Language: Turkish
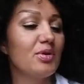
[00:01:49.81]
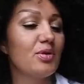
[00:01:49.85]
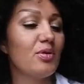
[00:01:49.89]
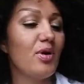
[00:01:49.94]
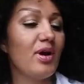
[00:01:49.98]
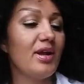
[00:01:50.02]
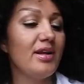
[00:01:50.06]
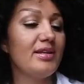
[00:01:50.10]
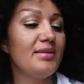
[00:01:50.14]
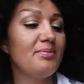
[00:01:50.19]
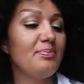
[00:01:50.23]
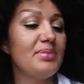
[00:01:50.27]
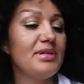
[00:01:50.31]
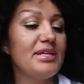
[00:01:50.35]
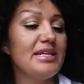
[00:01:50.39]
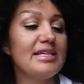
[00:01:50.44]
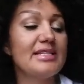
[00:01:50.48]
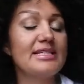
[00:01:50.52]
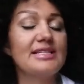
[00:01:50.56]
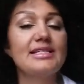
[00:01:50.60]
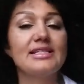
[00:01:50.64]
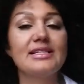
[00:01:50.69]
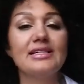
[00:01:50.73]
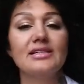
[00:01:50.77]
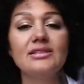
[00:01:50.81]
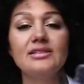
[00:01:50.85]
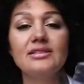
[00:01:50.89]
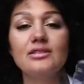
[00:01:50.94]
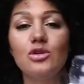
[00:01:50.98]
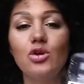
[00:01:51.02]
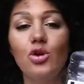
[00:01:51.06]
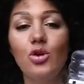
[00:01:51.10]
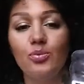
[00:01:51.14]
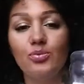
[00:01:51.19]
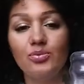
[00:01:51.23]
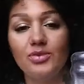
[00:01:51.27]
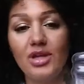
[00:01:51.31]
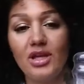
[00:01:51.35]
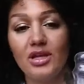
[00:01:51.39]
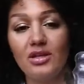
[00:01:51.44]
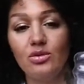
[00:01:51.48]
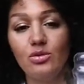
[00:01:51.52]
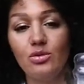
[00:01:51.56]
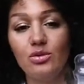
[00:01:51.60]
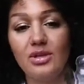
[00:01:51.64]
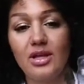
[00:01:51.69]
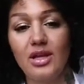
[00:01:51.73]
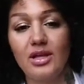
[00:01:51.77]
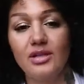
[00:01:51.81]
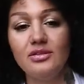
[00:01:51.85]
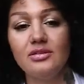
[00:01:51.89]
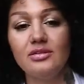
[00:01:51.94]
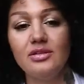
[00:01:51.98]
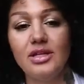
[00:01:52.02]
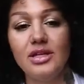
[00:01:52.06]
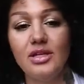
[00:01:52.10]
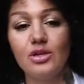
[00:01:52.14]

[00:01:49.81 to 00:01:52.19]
Qualiprix'in Kop'tan olan